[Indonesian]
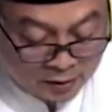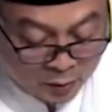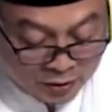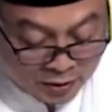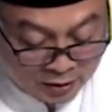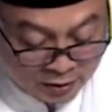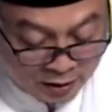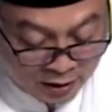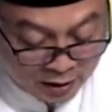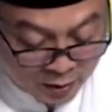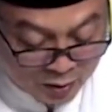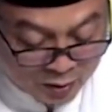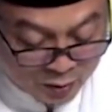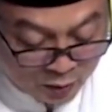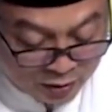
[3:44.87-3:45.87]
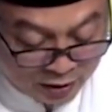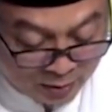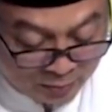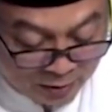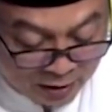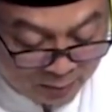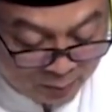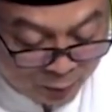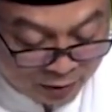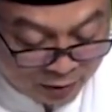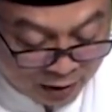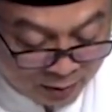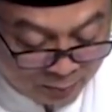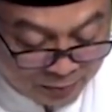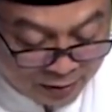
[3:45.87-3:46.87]
Tentu saja Rasul yang
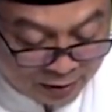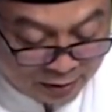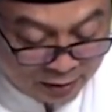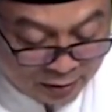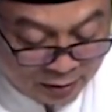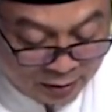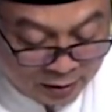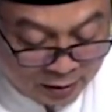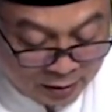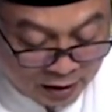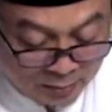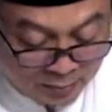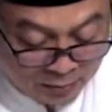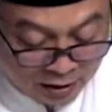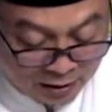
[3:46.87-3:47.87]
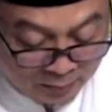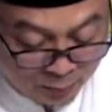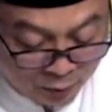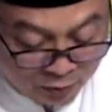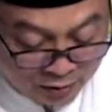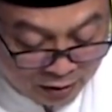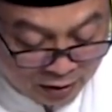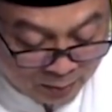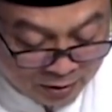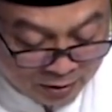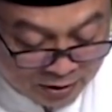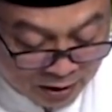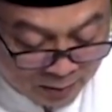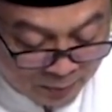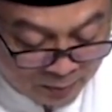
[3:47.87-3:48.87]
manapun Nabi, yang manapun tidak
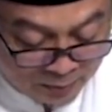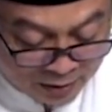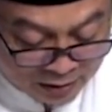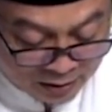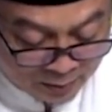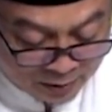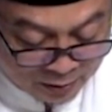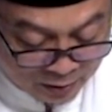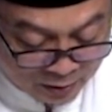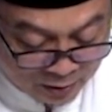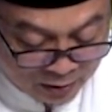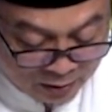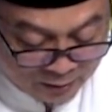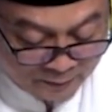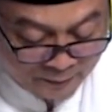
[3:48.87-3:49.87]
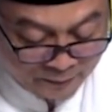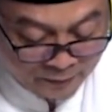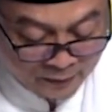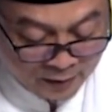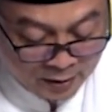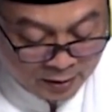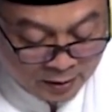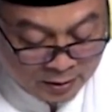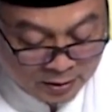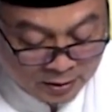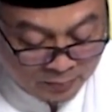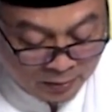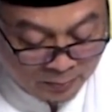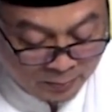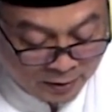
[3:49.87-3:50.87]
mencapai martabat Allah,
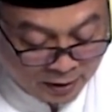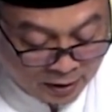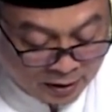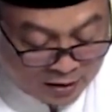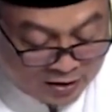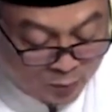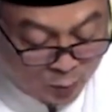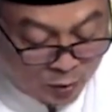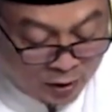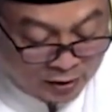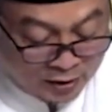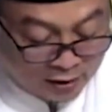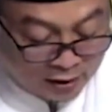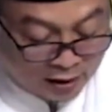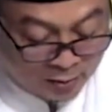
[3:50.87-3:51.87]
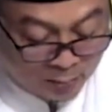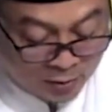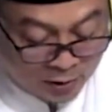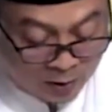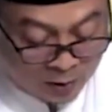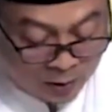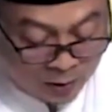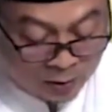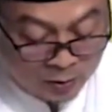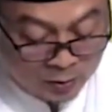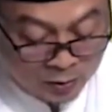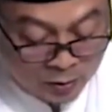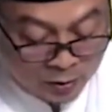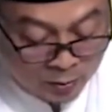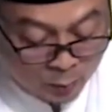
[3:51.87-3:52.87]
sebab mereka semuanya adalah hamba Allah
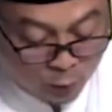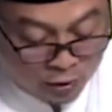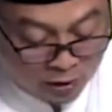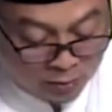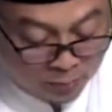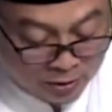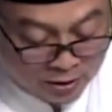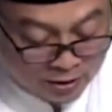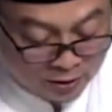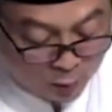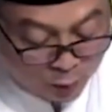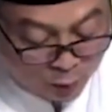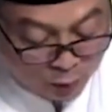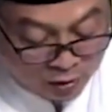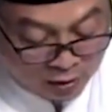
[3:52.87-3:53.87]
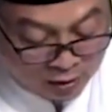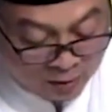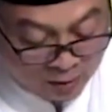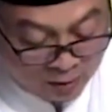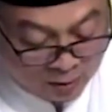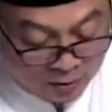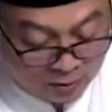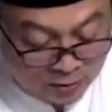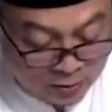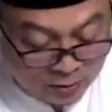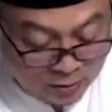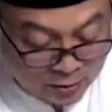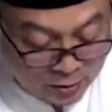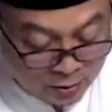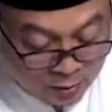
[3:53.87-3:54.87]
bukan bersekutu dengan Allah.
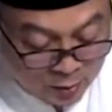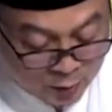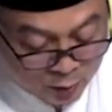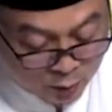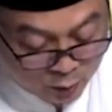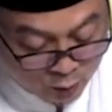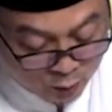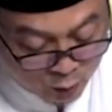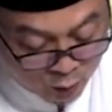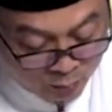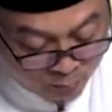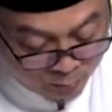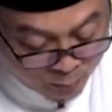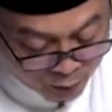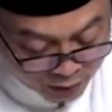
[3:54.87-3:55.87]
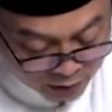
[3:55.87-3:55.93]
Sungguh